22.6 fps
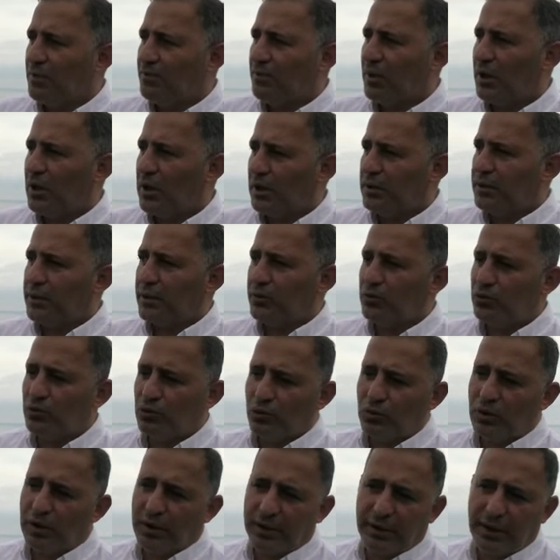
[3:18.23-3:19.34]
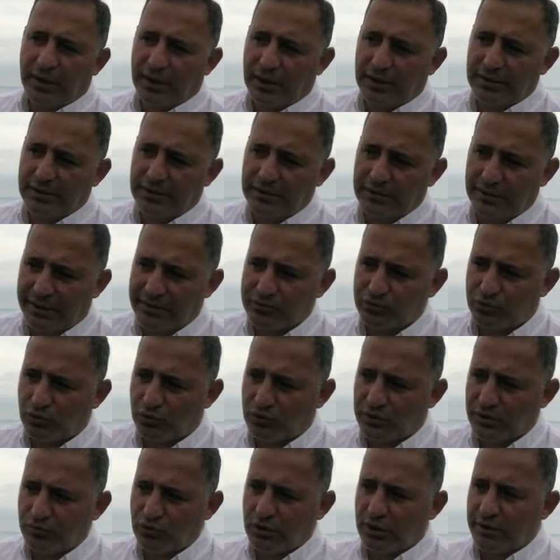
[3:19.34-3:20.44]
Bakanlar Kurulu kararı aldıktan
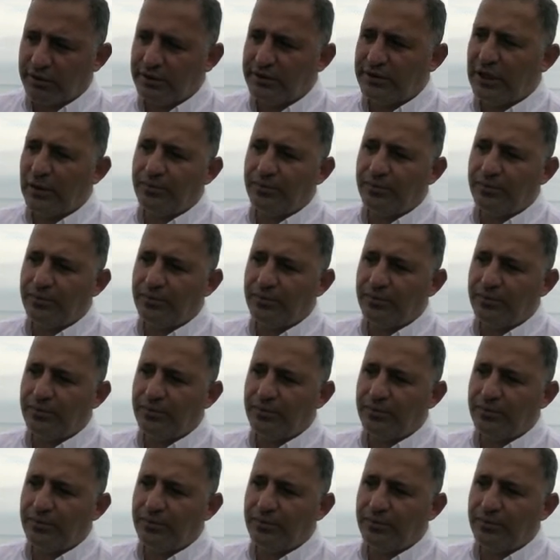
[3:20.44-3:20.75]
sonra da buranın